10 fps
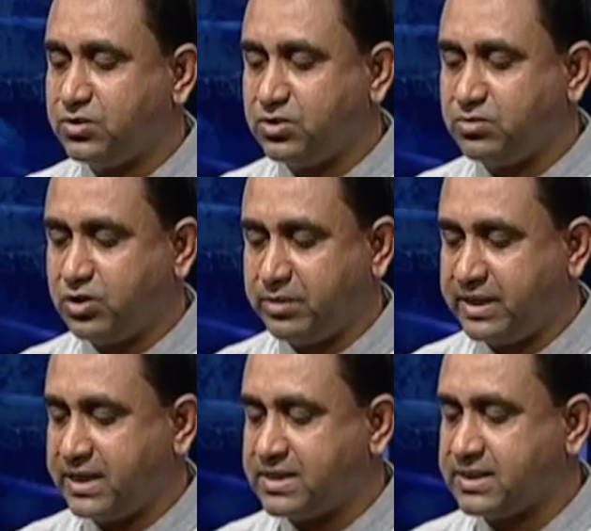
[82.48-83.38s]
দুটো বই
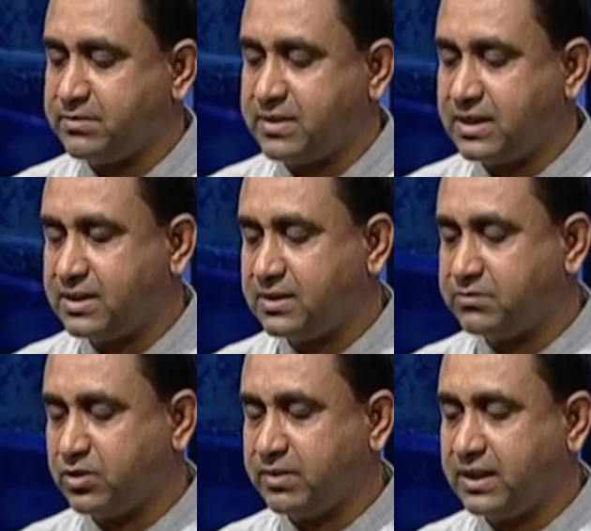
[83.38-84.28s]
বেরিয়েছে এবার
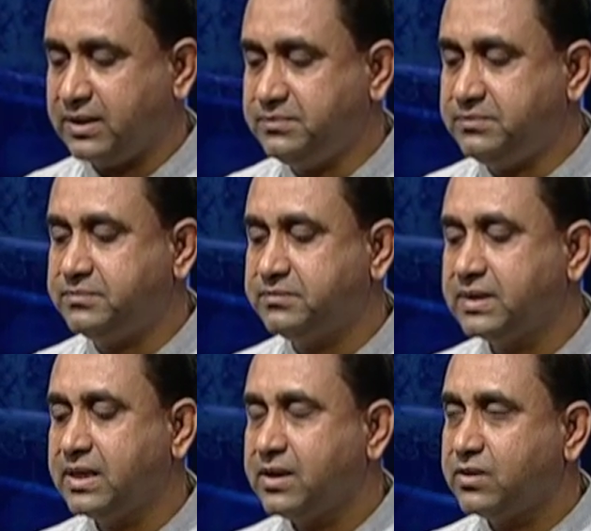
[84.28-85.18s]
বইমেলায়
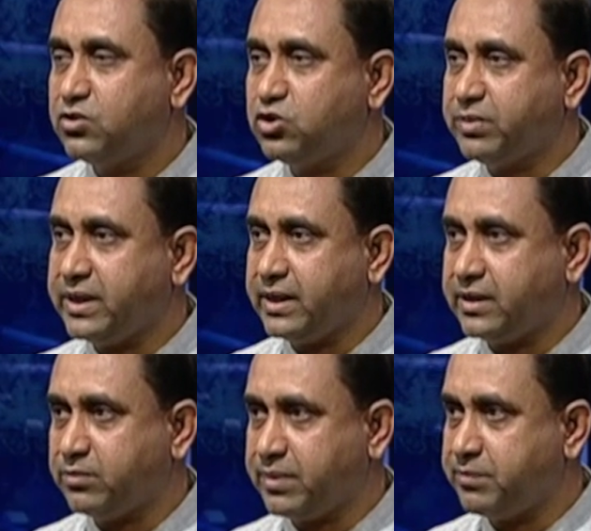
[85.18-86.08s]
দুটো বই একটু